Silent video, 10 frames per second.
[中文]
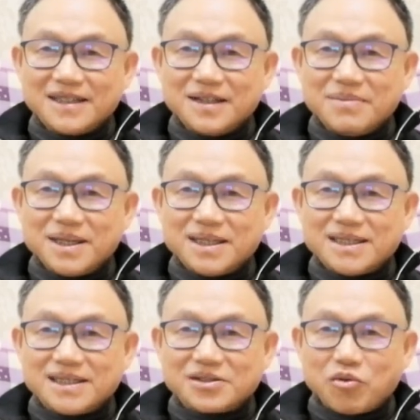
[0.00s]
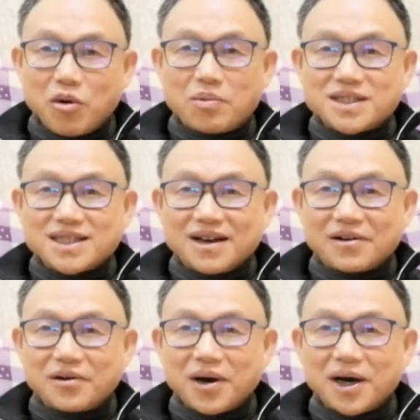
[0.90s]
那么我不知
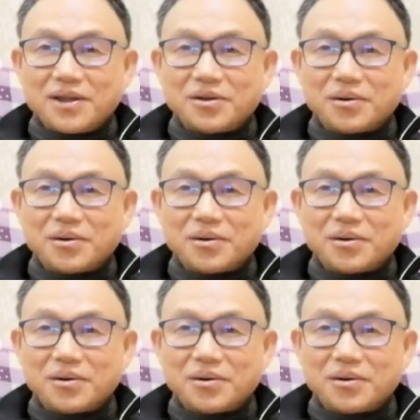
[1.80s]
道有很